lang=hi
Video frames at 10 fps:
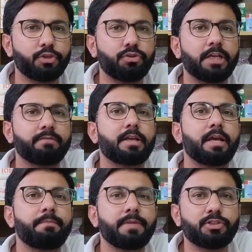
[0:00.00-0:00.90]
जो जानवर
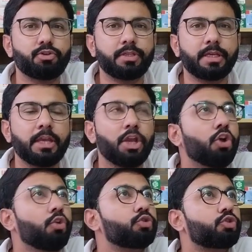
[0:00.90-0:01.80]
खाना पीना छोड़ जाए
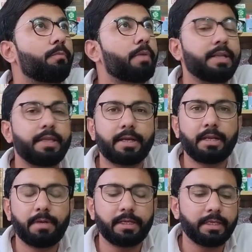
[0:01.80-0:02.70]
उसको पानी की
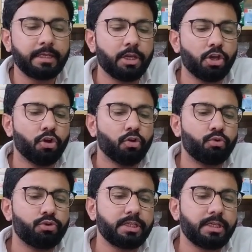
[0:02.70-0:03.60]
ड्रिप लगेगी
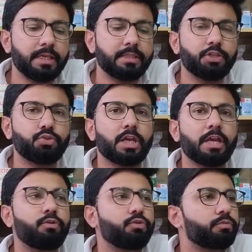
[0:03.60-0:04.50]
उसी के अंदर जो
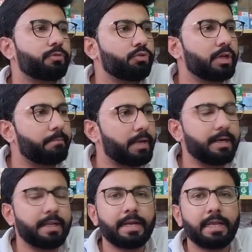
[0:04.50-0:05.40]
है वो चूंकि
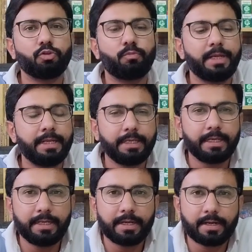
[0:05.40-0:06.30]
ब्लड आ रहा है तो ब्लीडिंग
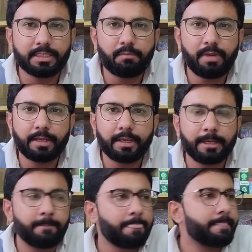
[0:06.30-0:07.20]
के लिए प्रॉब्लम नहीं
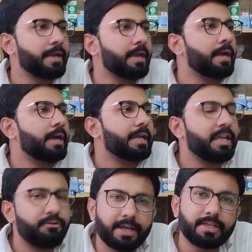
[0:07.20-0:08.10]
लगेगा
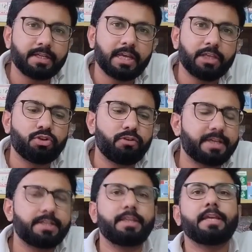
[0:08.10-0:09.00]
इन्फेक्शन है तो
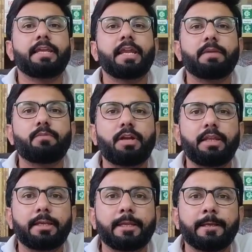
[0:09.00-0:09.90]
इन्फेक्शन के लिए
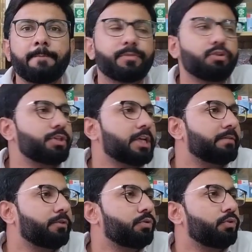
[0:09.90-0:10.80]
एंटीबायोटिक लगेगा और तो
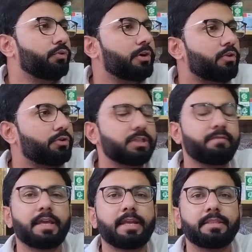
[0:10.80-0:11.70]
जहाँ अगर कोई क्योंकि टॉक्सन
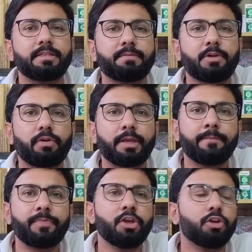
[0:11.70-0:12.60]
वगैरह अंदर जमा हो गए
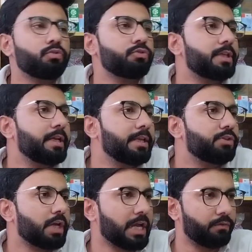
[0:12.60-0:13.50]
हैं तो उसके लिए
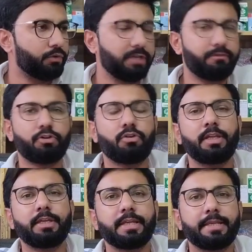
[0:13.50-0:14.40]
जो है वो लिवर
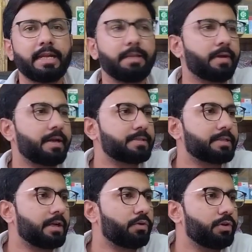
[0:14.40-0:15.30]
टॉनिक या जेटी पार इस
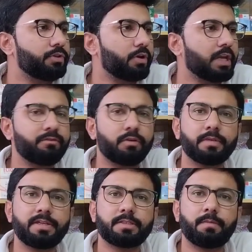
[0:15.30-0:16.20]
तरह के जो है हम
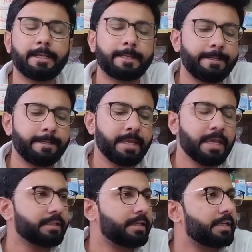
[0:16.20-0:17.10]
इस्तेमाल करेंगे
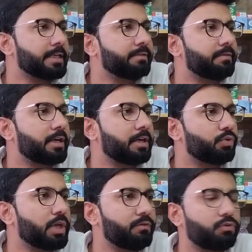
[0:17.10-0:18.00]
ताकि जहाँ का
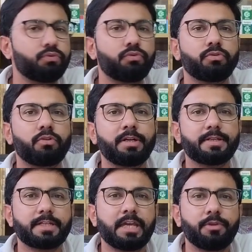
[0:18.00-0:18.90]
जो है वो खून और
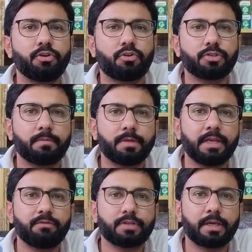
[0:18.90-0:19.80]
इंटस्टाइन में टॉक्सन
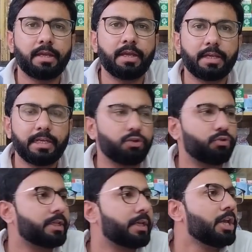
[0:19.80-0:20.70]
बना है वो सारा क्लियर
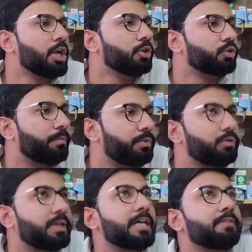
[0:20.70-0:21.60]
हो जाए तो
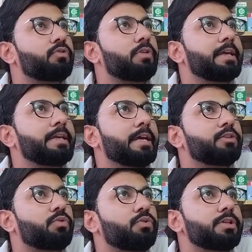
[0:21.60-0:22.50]
बनूला जानवर को लग गया
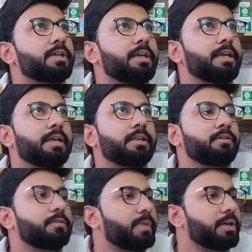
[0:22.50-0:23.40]
है तो कोशिश करेंगे
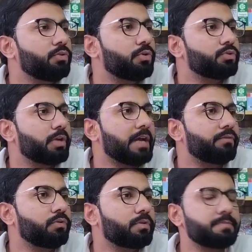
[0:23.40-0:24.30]
भाइयों को जो है
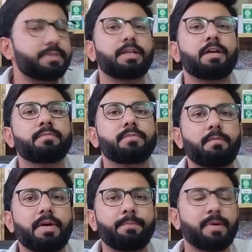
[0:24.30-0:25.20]
वो कम से कम
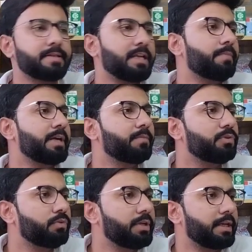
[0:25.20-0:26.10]
हमारे पास आना बड़े
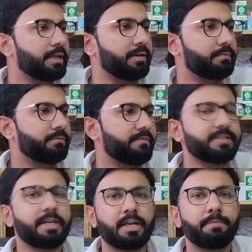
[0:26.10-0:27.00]
बनूले के
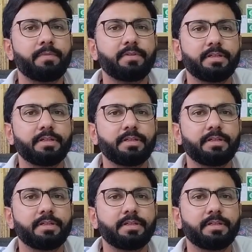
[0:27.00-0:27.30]
वैसे ड्रिप